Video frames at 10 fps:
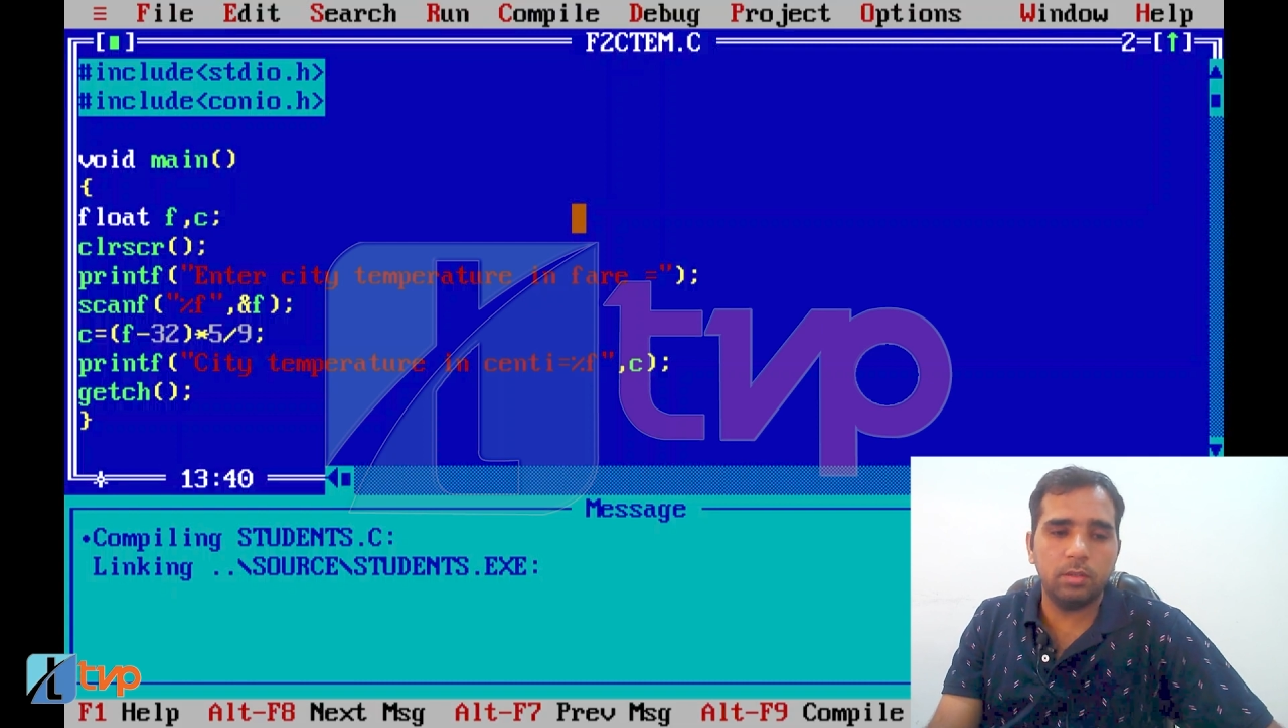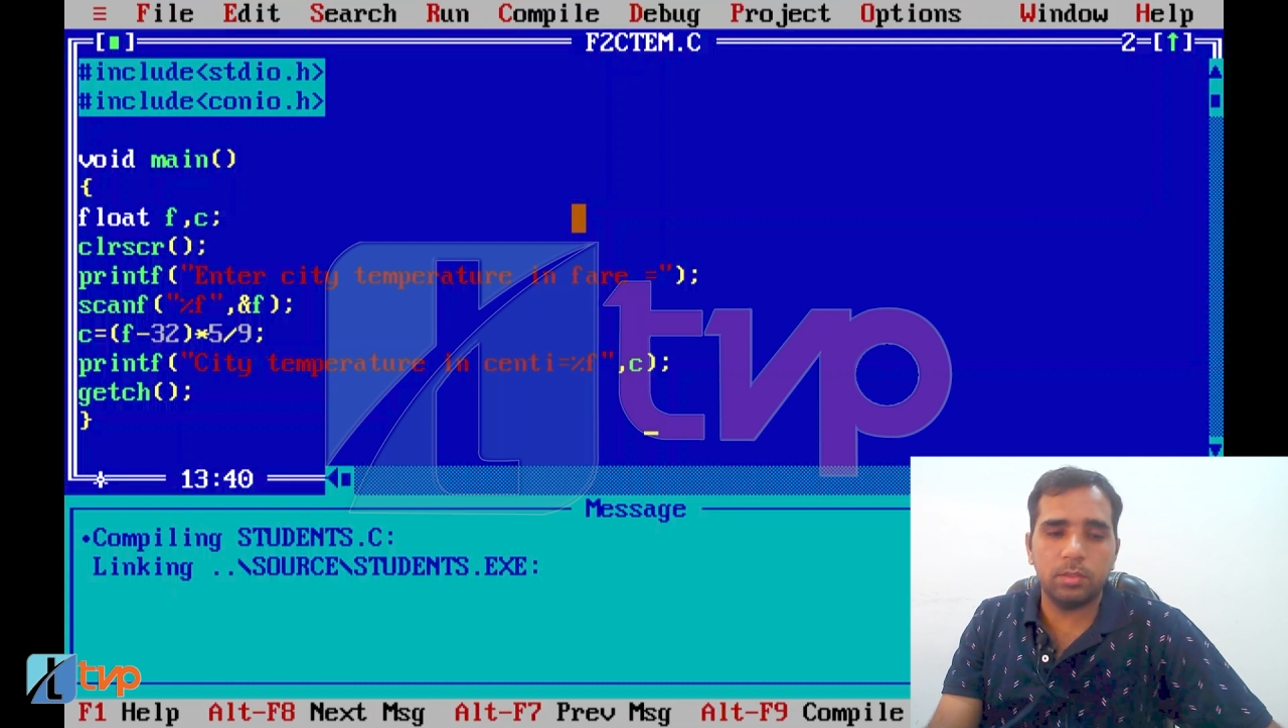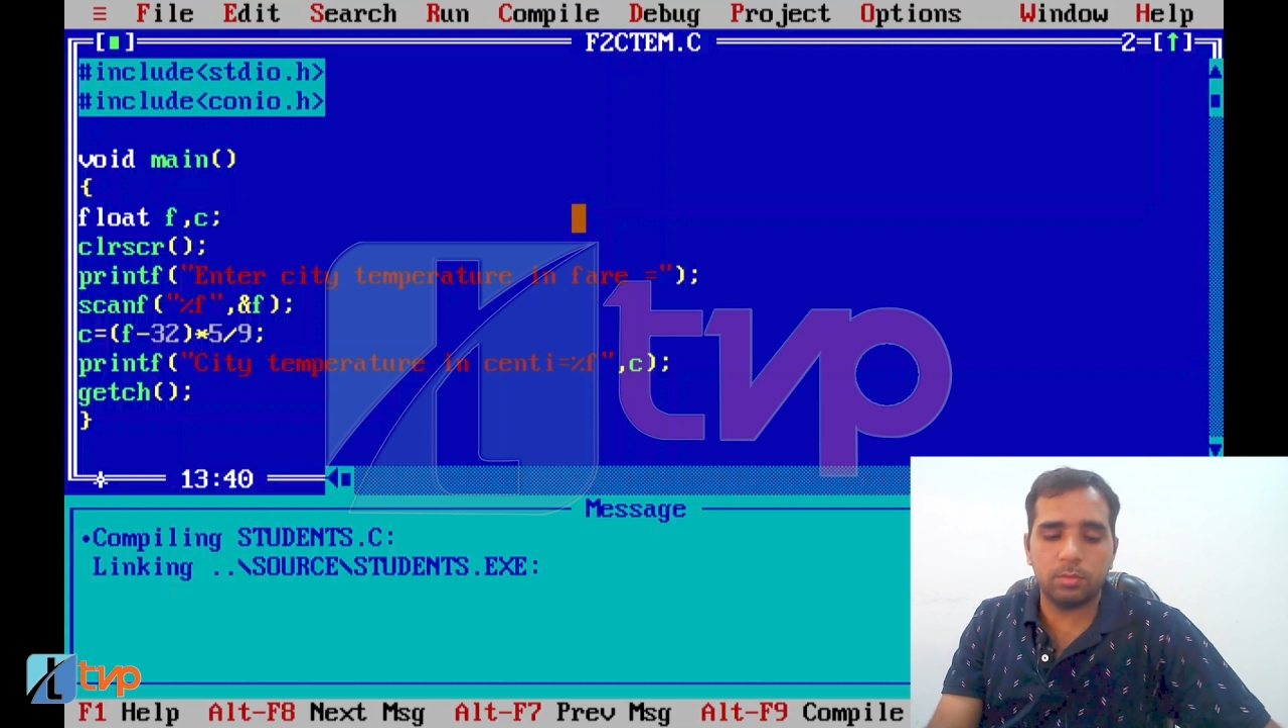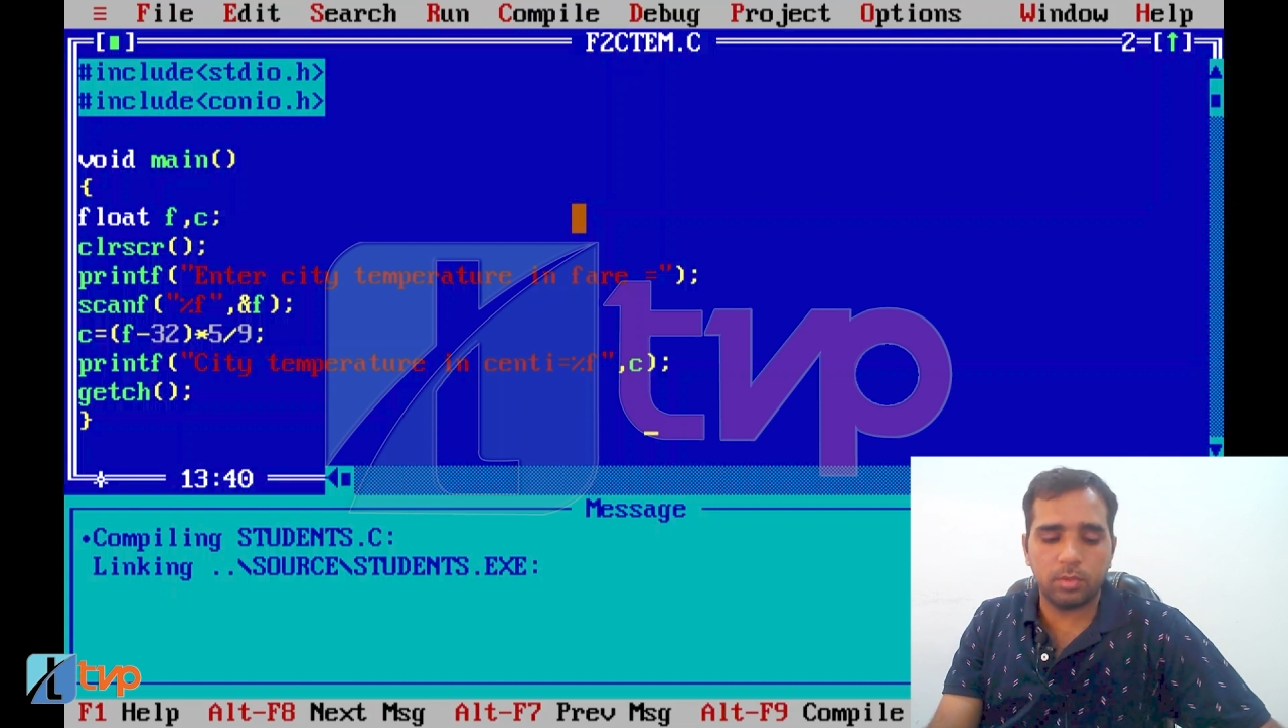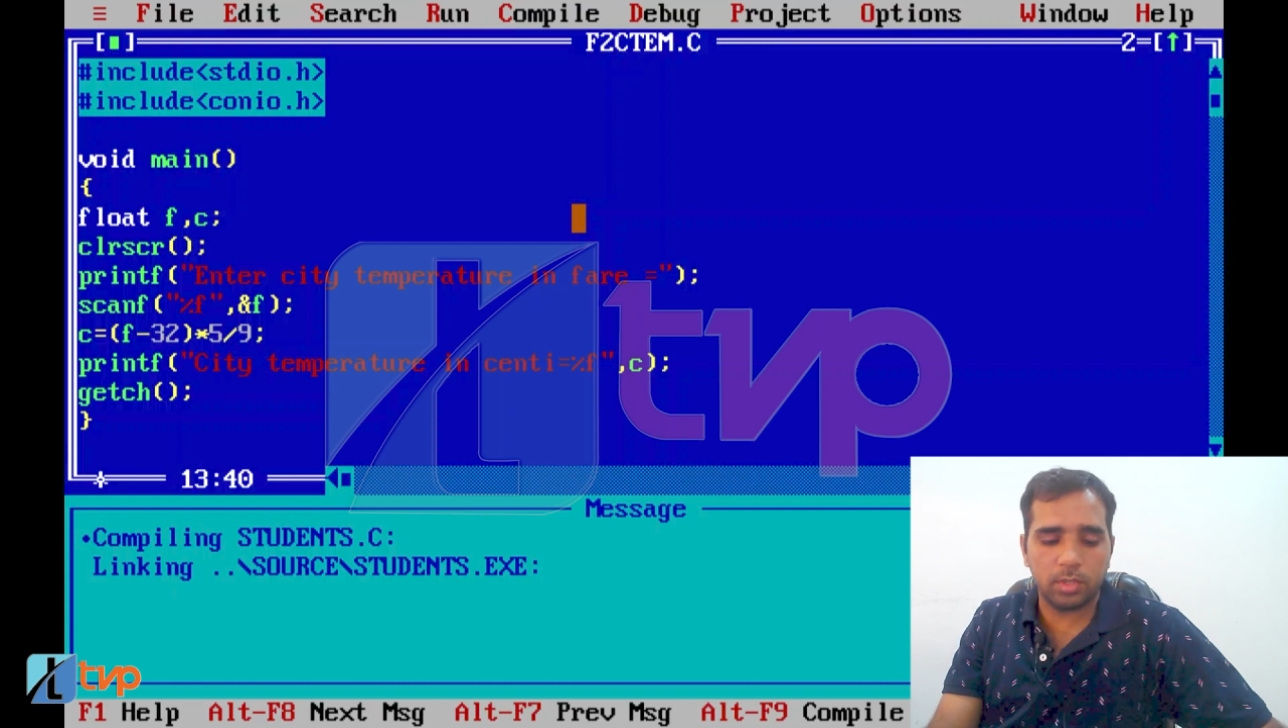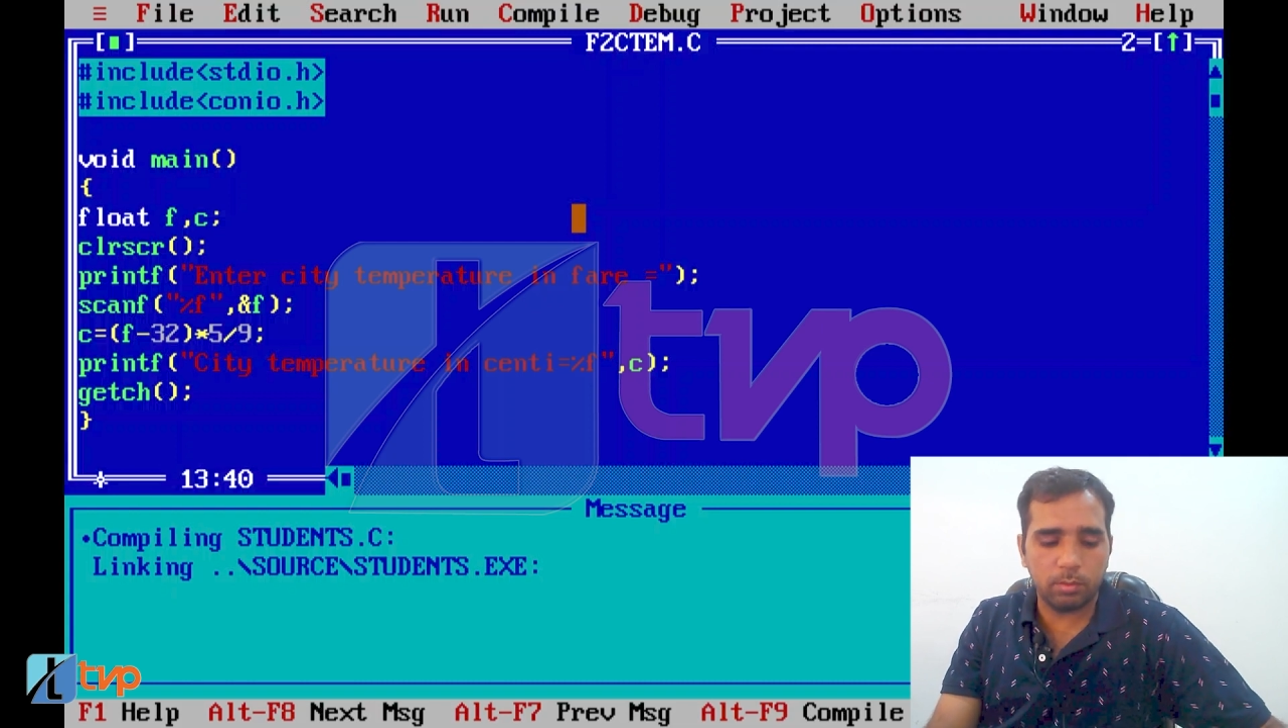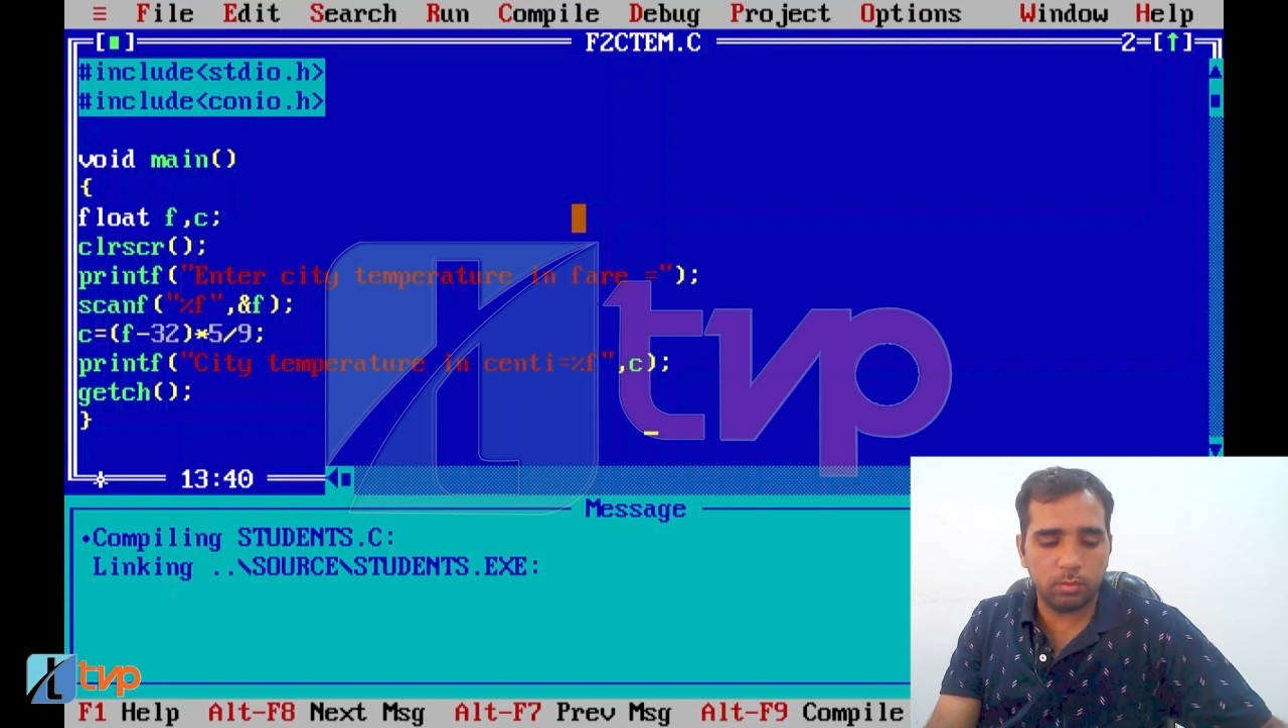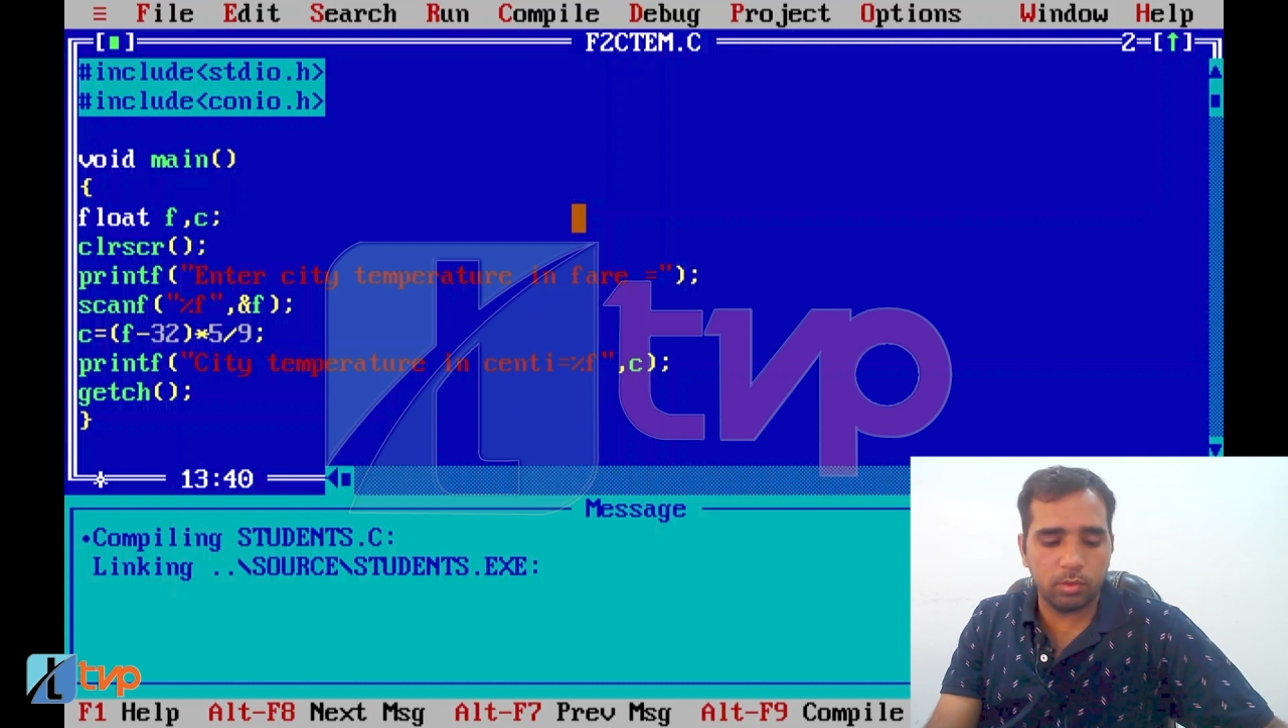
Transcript: और इस प्रोग्राम